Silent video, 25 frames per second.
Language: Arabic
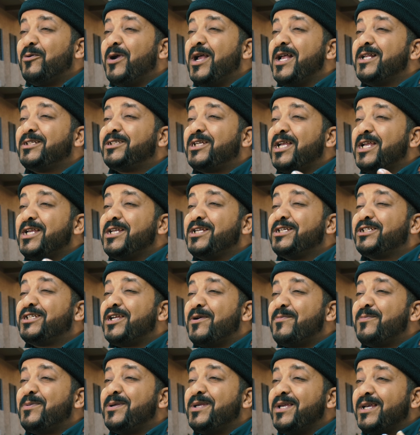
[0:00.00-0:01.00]
وحاجه
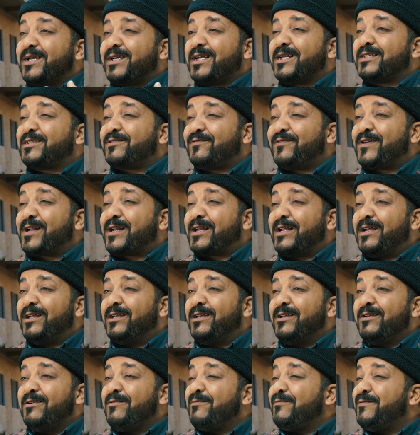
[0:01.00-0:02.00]
ايجابيه كتفرح
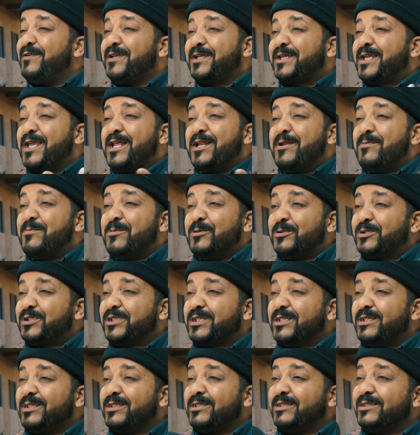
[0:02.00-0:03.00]
في كاين
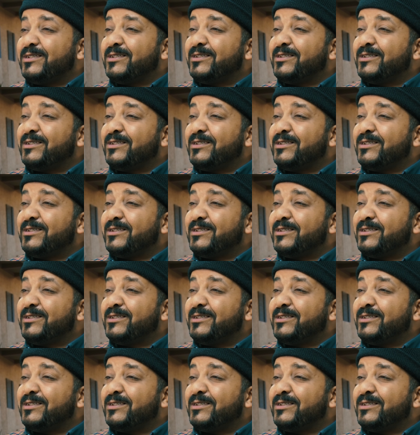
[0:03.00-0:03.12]
المشكل